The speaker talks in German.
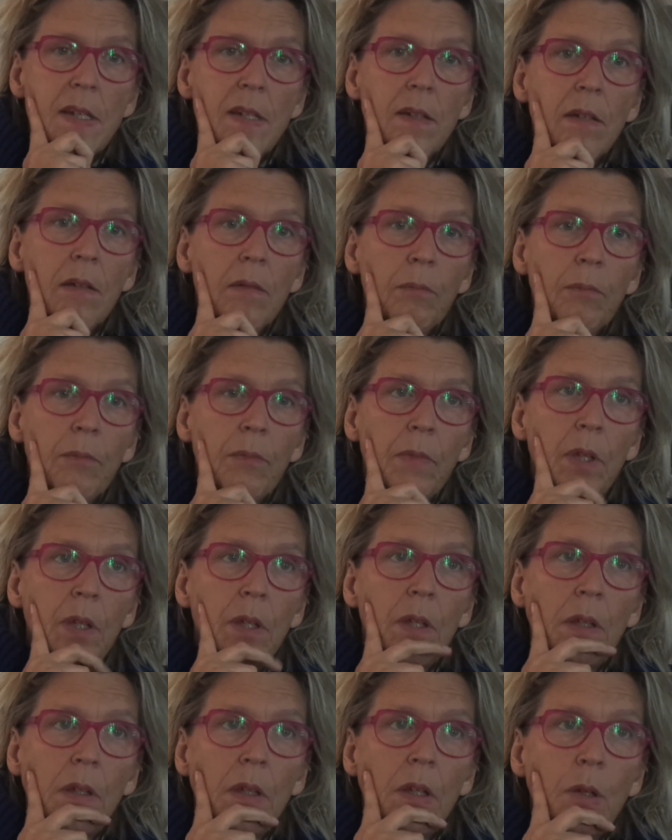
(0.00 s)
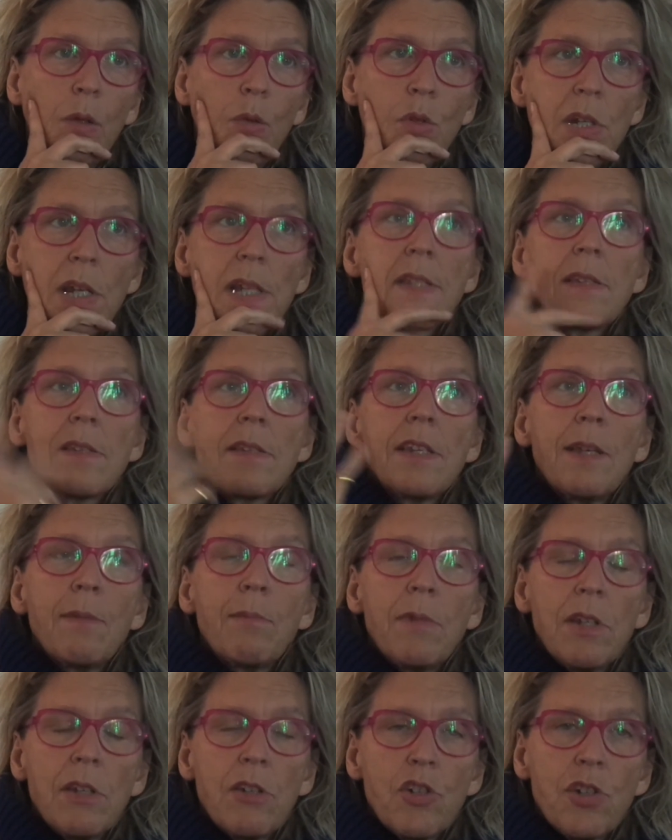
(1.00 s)
Ne? Und das ist
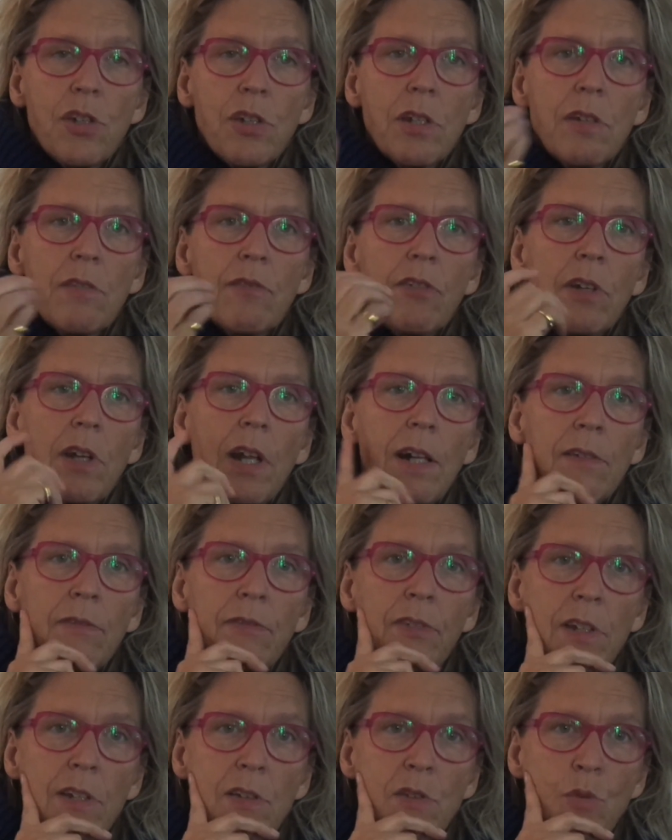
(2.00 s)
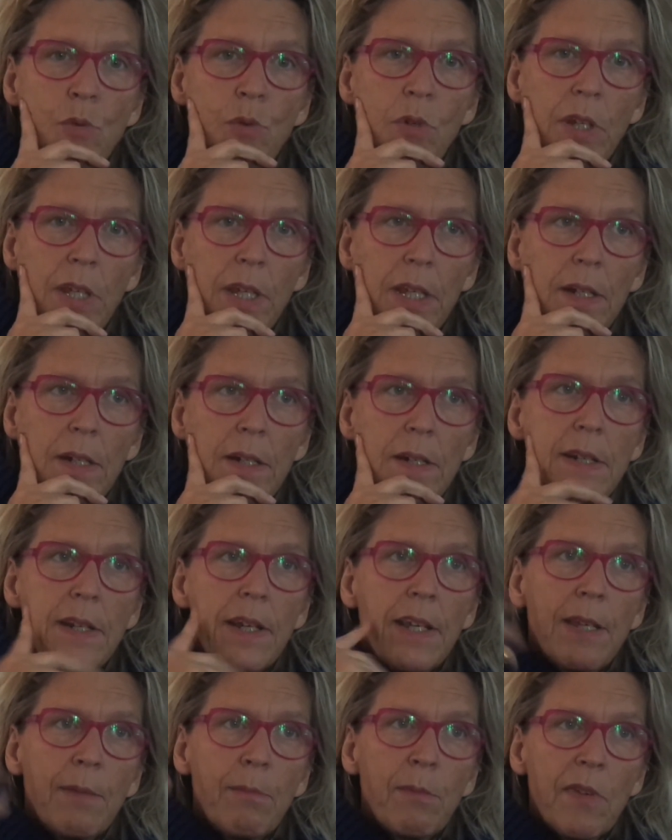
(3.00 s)
eben die Geschichte von Alfred Sohn Redl,
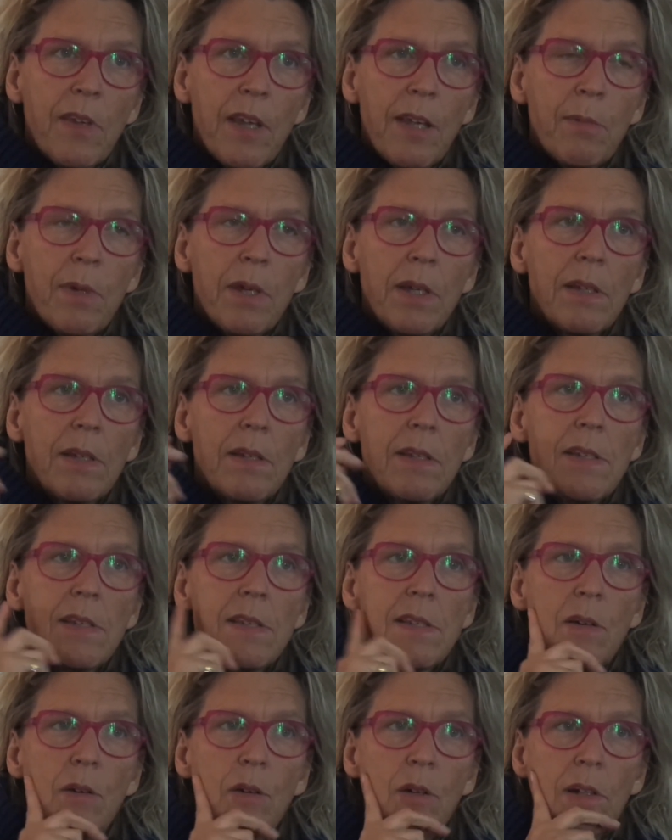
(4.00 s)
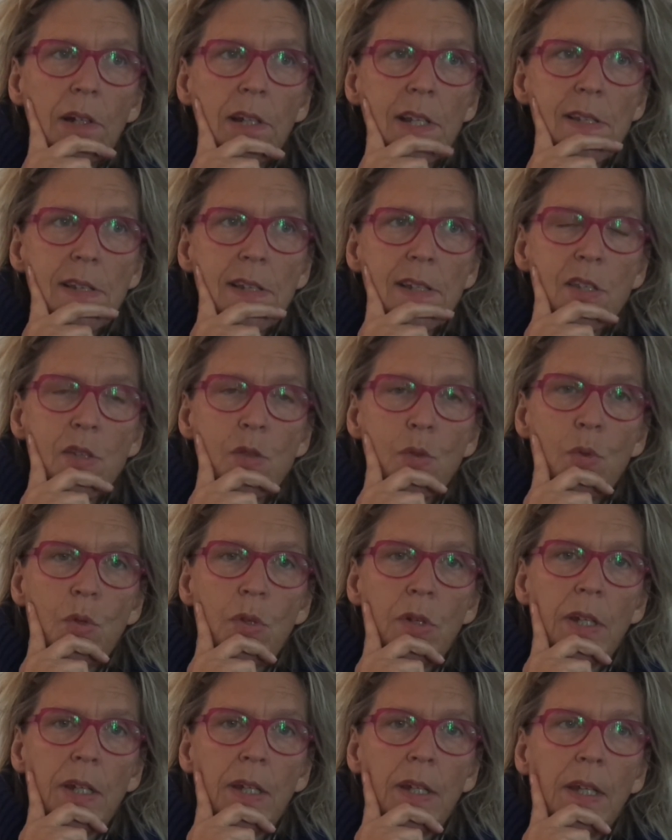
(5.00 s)
der eben selber in dieser
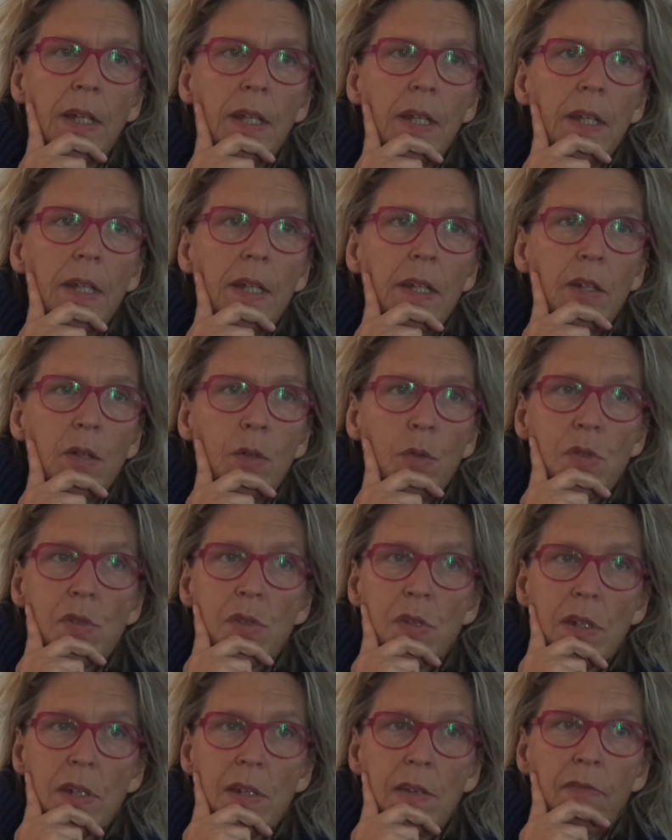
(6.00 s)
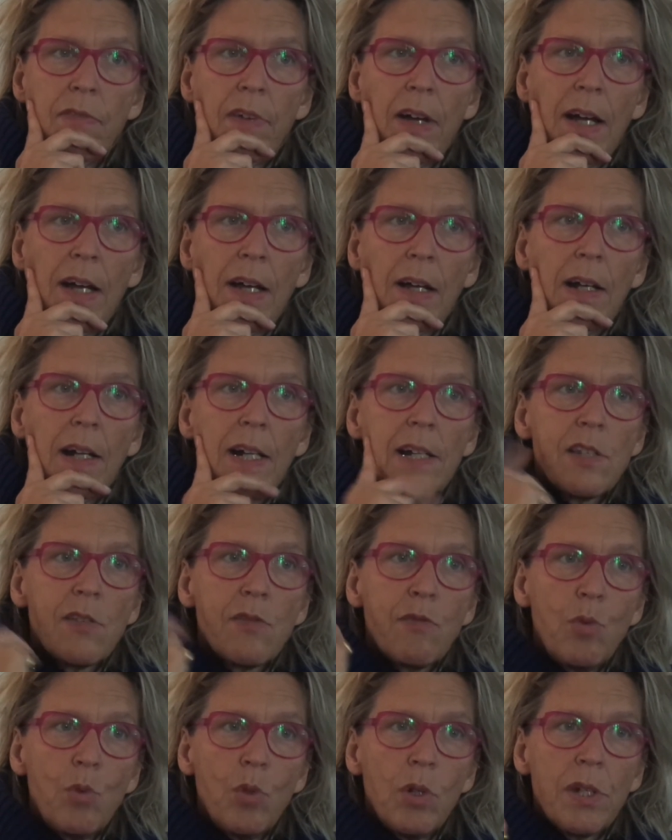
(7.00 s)
Organisation der Industrie war, als
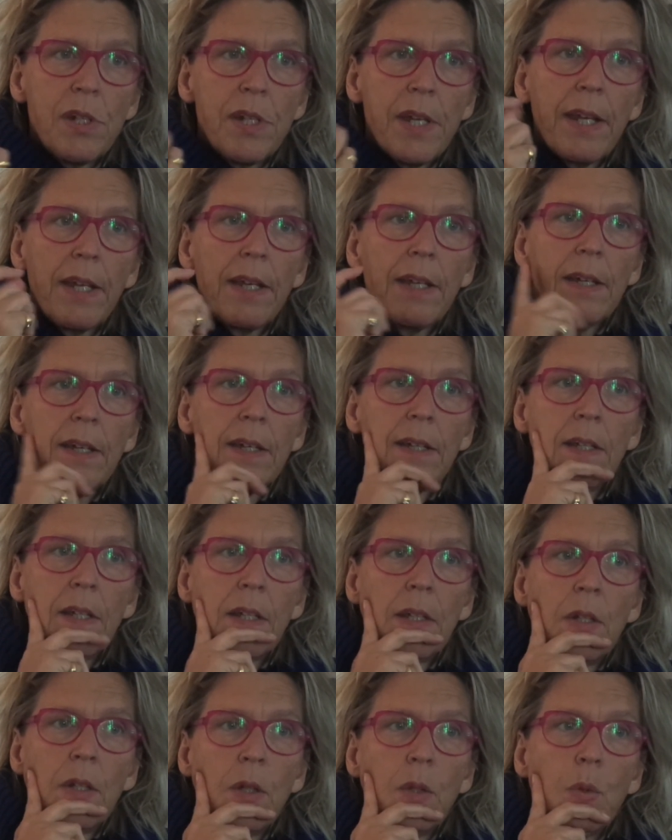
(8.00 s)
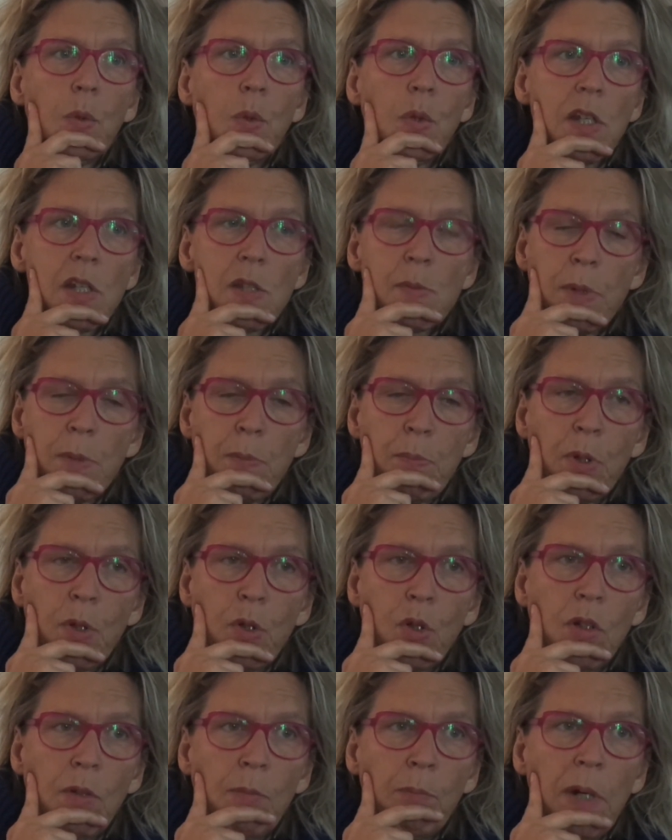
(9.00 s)
Vordenker und das
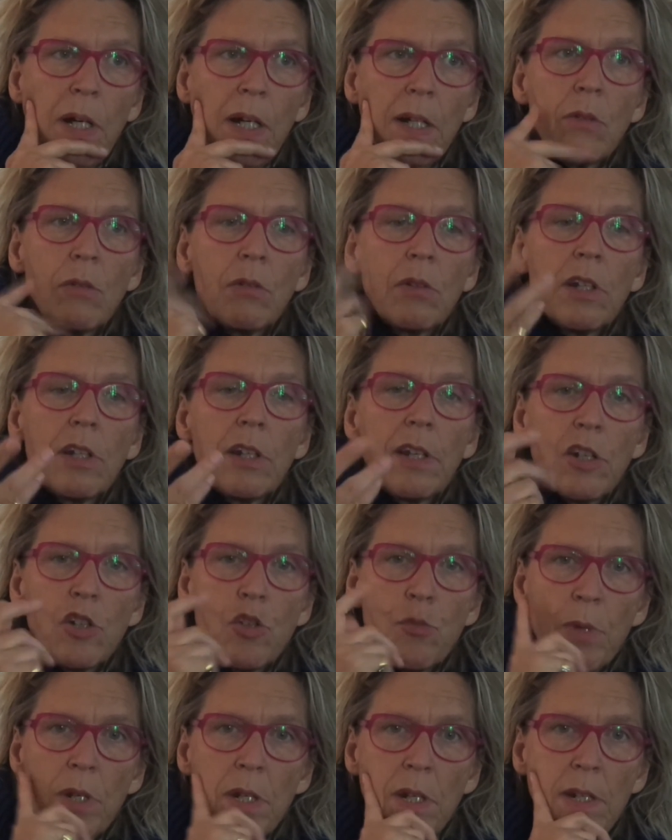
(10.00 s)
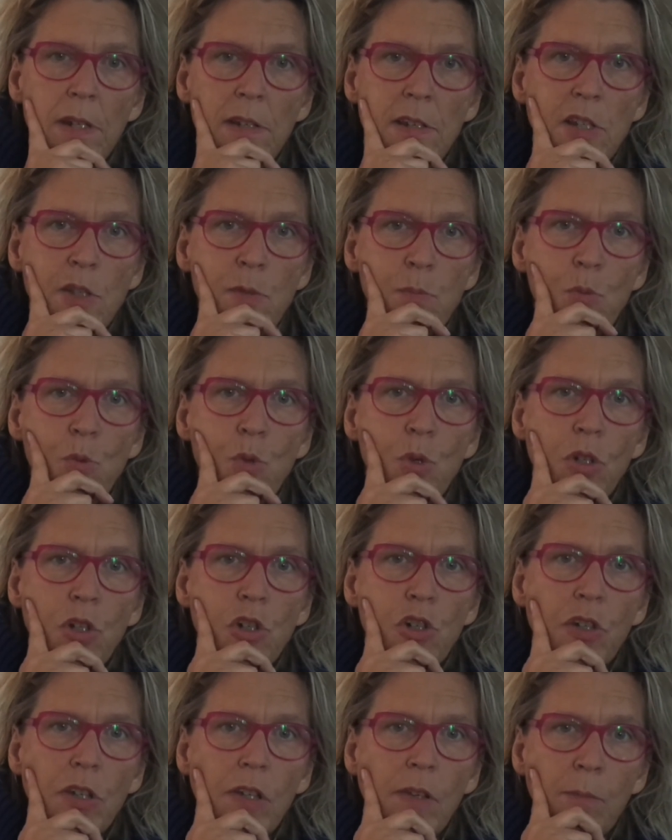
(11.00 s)
mitbekommen hat und dann ja später dieses Buch
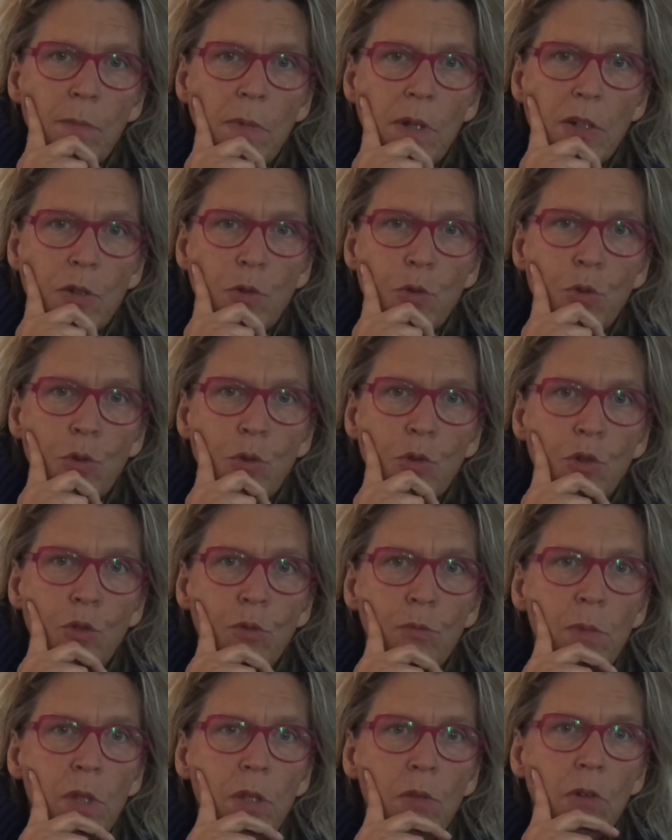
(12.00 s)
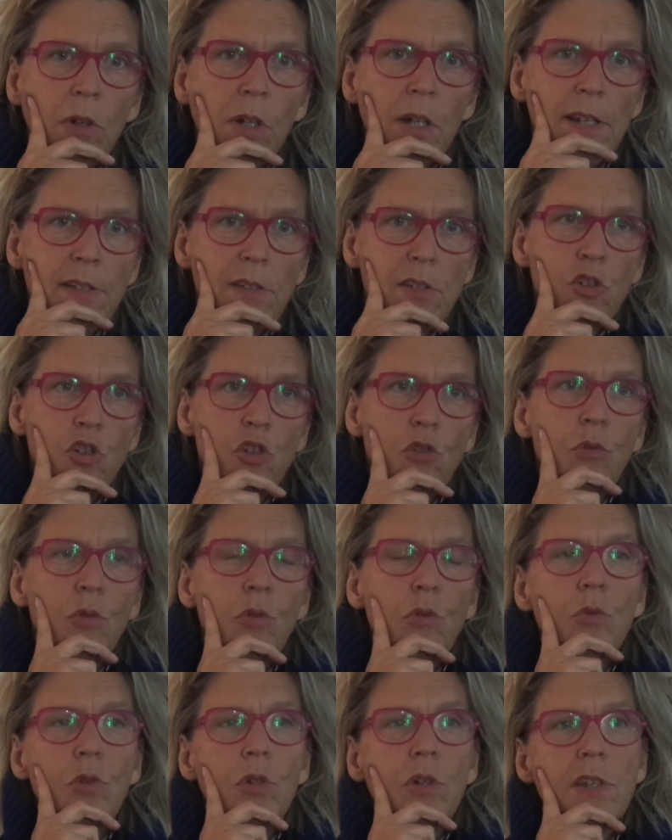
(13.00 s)
geschrieben hat, Ökonomie und
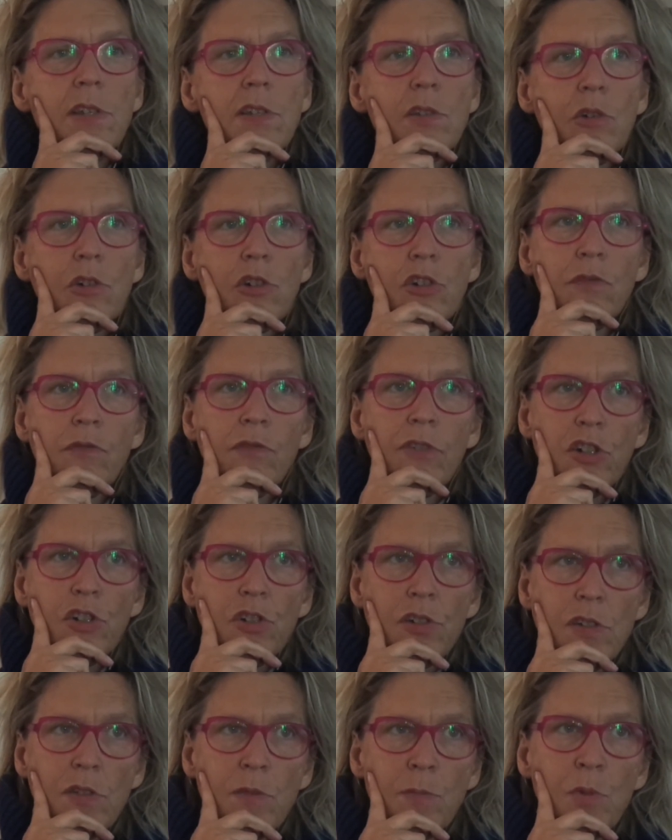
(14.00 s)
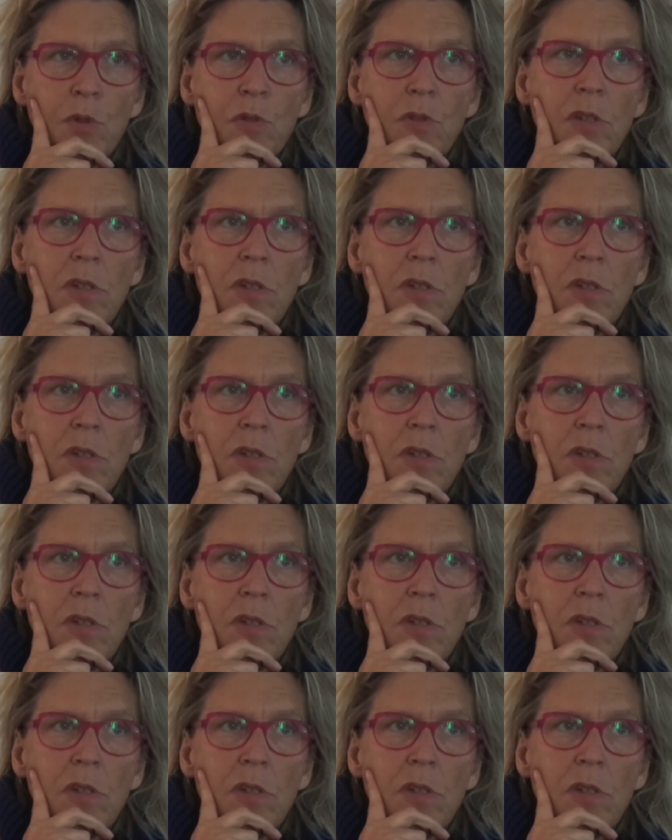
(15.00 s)
Klassenstruktur des deutschen Faschismus.